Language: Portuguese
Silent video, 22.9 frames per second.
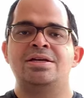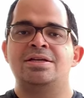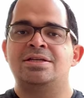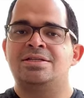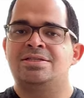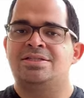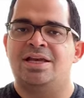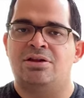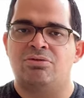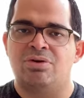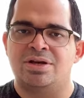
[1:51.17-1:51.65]

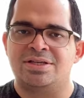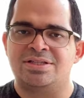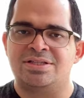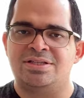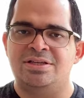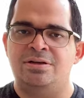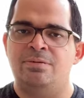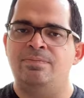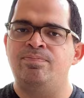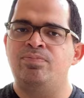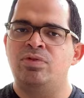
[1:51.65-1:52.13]
Sendo
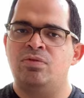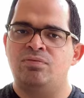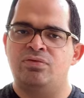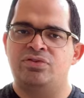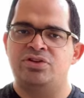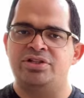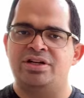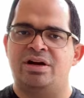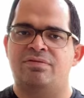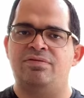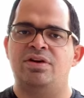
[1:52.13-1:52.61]
assim,
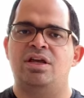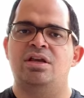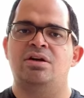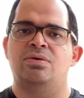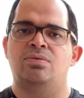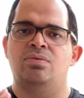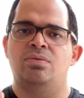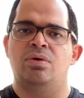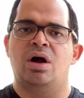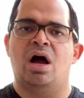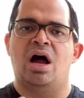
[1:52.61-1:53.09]
vocês já
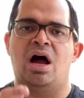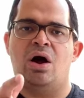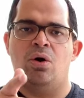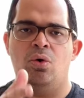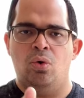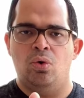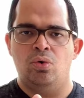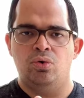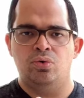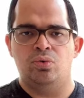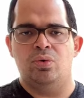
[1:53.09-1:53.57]
viram,
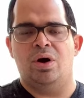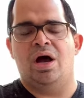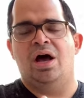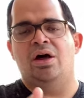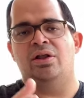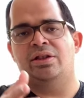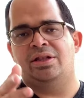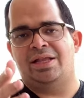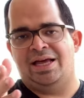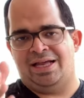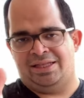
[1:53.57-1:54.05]
ouro
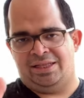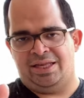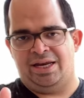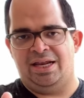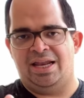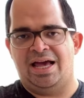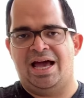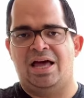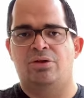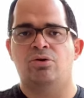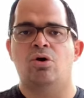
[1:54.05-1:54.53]

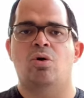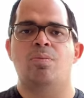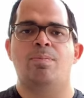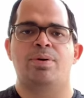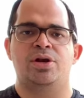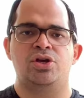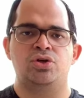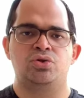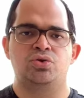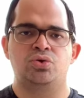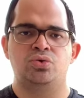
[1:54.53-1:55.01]
atrelado ao
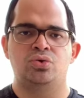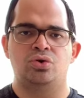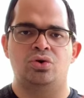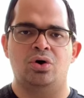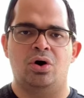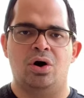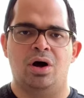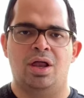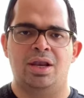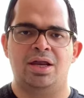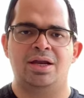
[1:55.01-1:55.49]
preço do
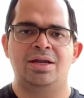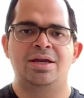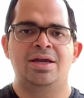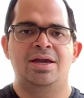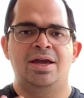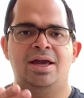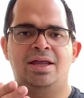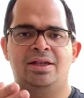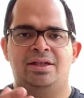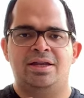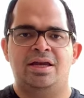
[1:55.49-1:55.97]
dólar
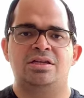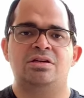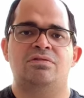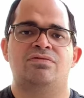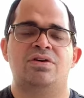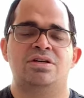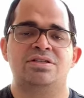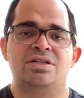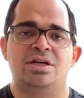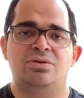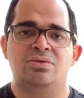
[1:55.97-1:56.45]
tende a
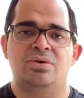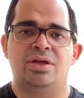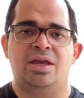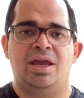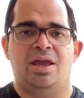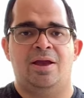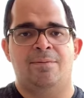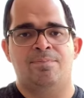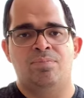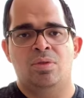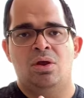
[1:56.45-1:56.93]
fazer o
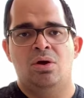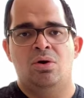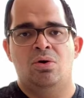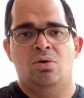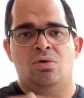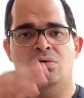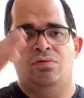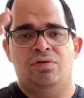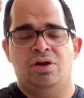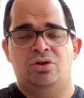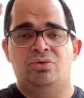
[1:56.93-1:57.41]
quê?
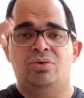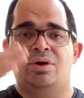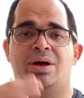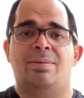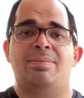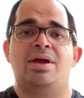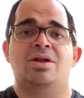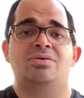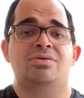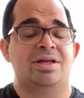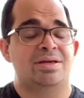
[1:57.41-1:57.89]
O
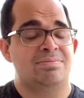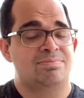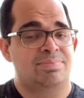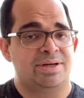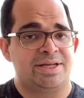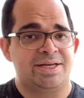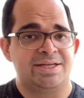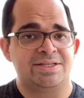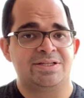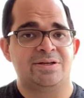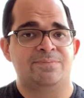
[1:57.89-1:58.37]
faturamento da
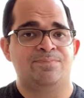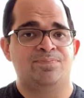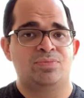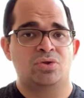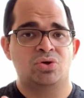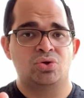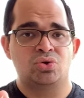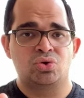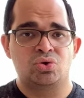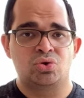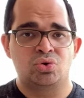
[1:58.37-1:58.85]
empresa
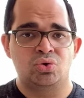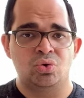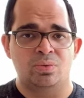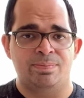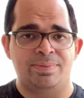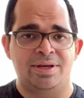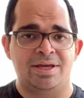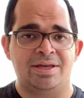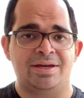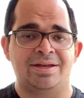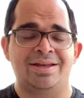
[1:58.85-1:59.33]

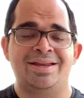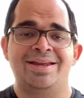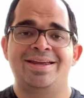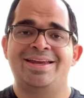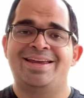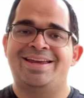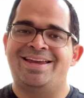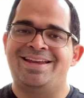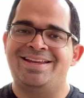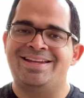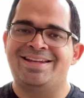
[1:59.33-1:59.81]
subir.
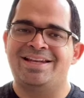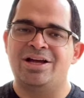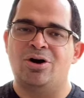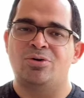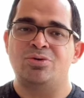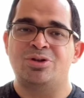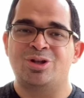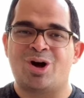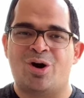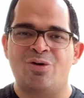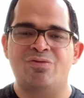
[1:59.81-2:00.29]

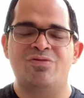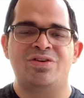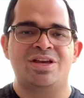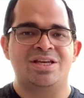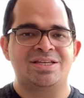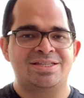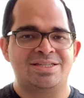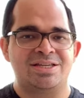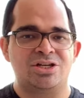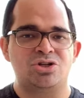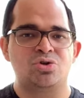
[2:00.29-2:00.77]
Então
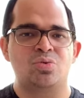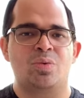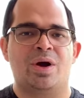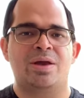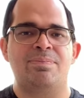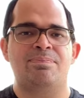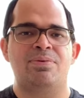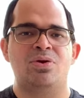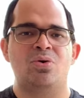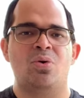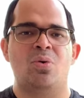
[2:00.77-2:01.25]
talvez seja um
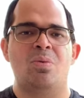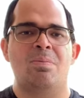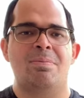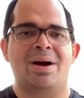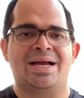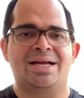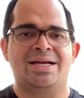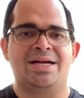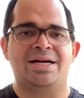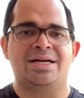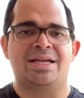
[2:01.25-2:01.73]
IPO
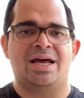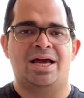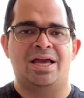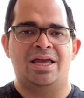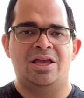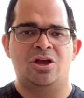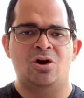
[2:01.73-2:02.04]
bacana.